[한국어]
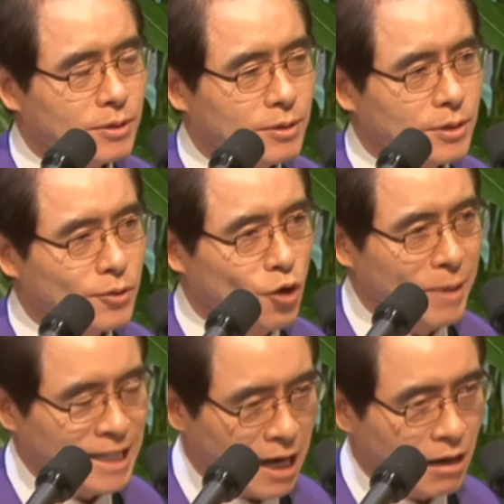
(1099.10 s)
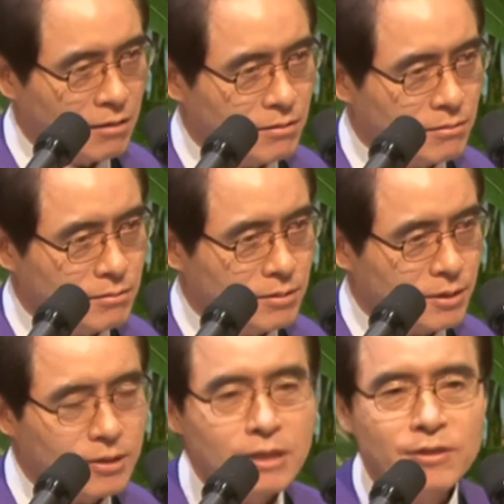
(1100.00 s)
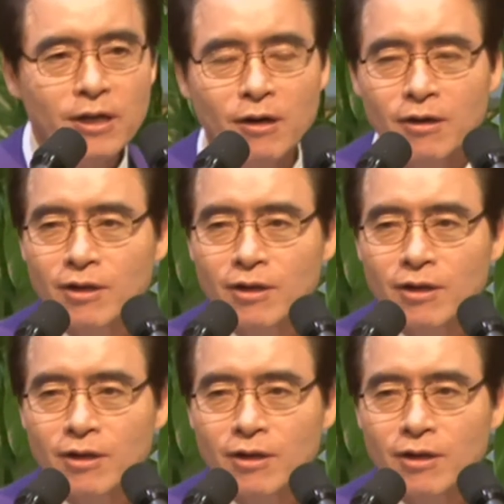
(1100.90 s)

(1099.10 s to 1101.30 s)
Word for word: 이놈한다. 그랬어요.